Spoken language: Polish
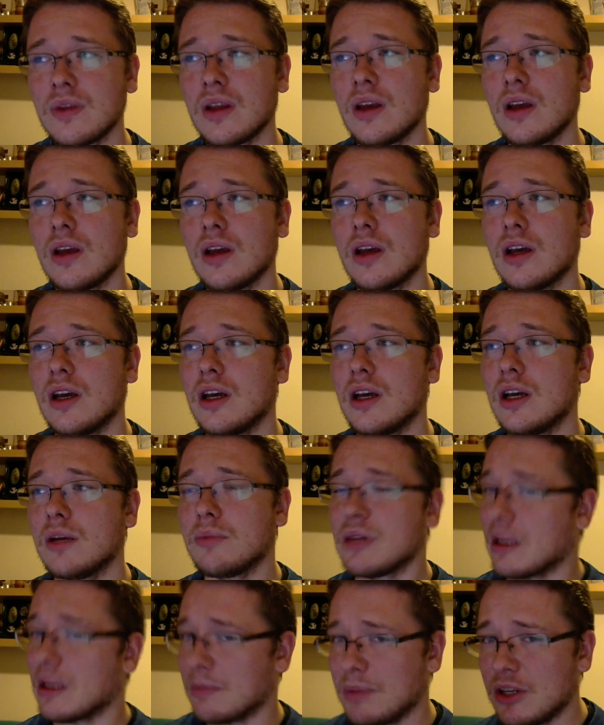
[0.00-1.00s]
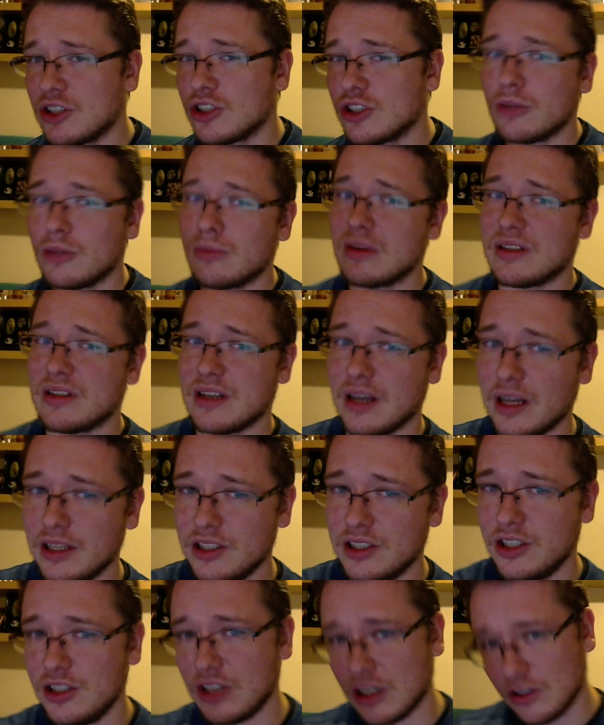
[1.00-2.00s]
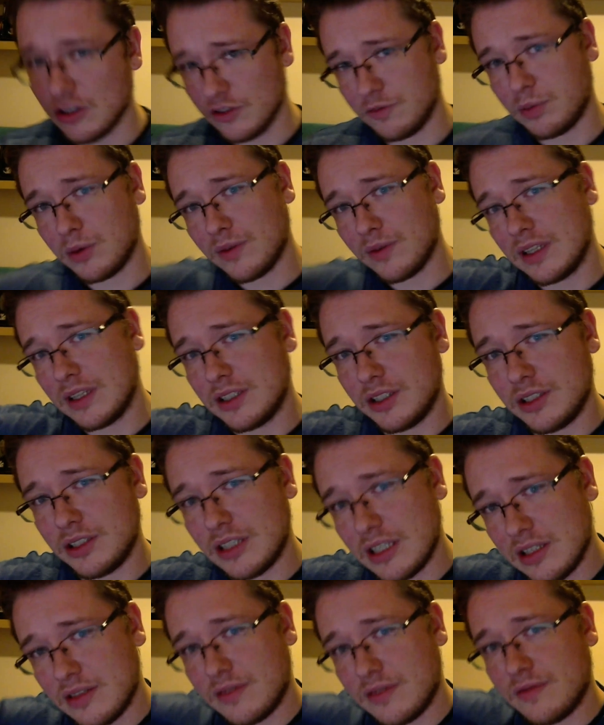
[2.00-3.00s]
E, bo tak, pierwszy tom ma zachęcić, jakoś wprowadzić nas